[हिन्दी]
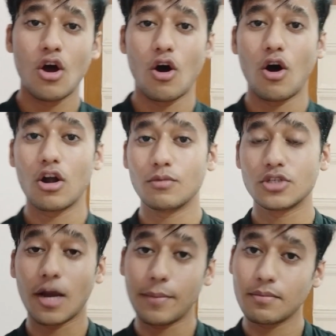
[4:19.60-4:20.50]
और मुझे
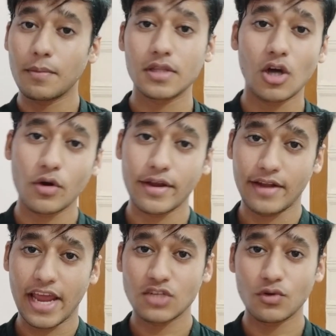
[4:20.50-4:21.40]
कमेंट में बताओ कि
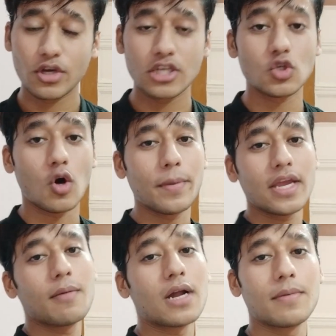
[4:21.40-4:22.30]
नेक्स्ट वीडियो किस टॉपिक
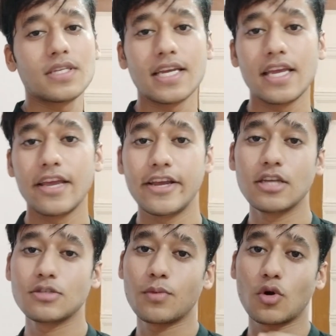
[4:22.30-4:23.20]
के बारे में चाहिए
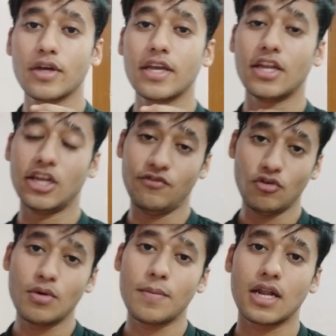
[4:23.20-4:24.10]
किस प्रोडक्ट की
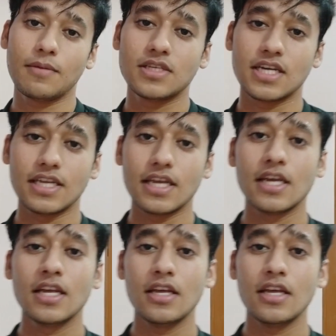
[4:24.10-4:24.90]
रिव्यू के बारे में चाहिए